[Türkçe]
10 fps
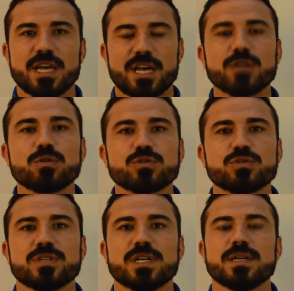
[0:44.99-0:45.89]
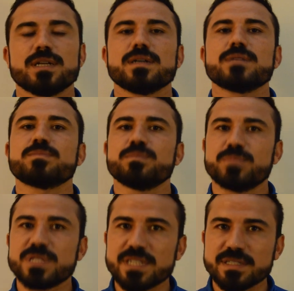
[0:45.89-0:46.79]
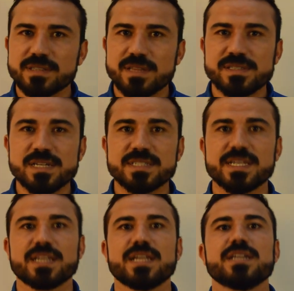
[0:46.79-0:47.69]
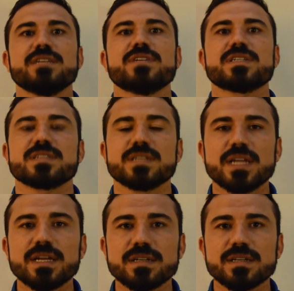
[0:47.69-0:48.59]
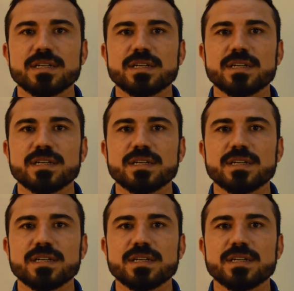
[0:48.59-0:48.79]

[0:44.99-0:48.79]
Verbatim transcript: Her koşulda bize desteklerini versinler.